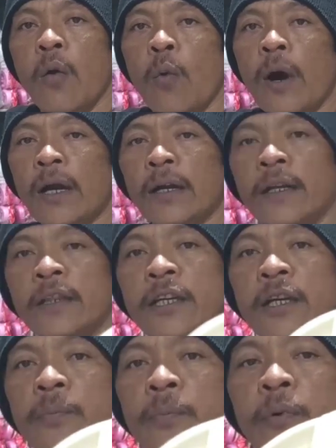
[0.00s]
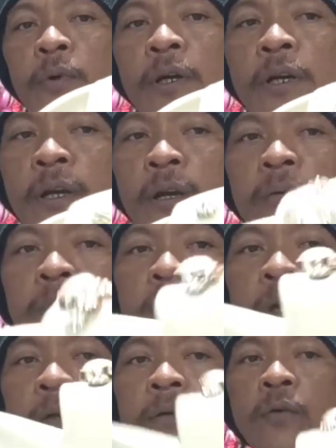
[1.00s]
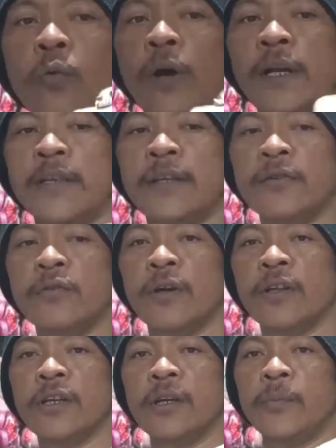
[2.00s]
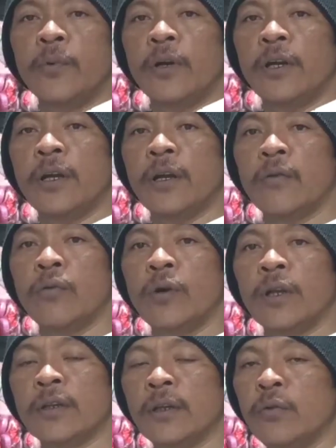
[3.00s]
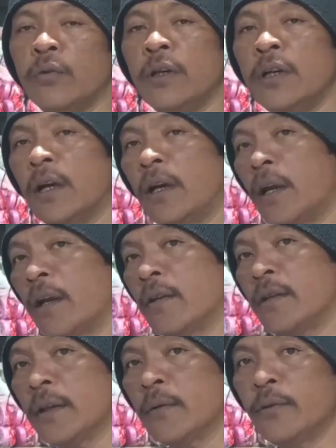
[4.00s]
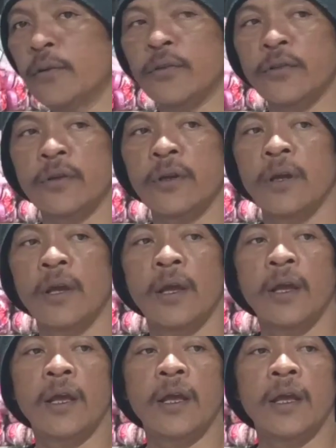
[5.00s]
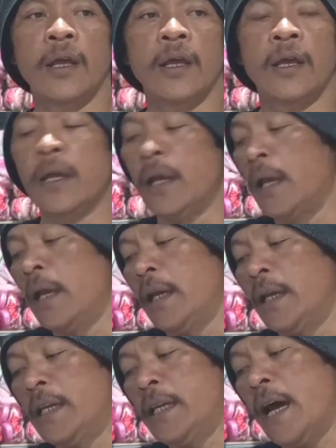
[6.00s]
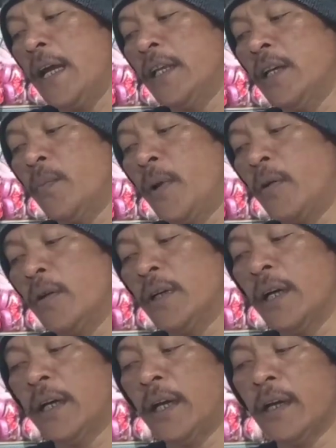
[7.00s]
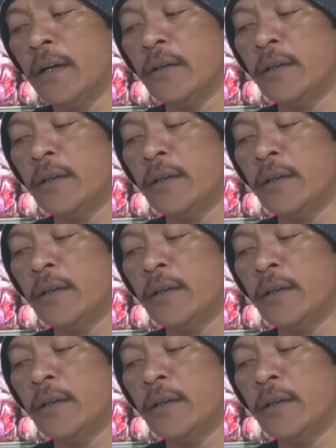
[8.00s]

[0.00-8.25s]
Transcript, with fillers: warna tidak perlu anda ragukan kualitas juga tidak perlu anda ragukan tentunya dengan harga sangat khusus ini hanya dibanderol dengan harga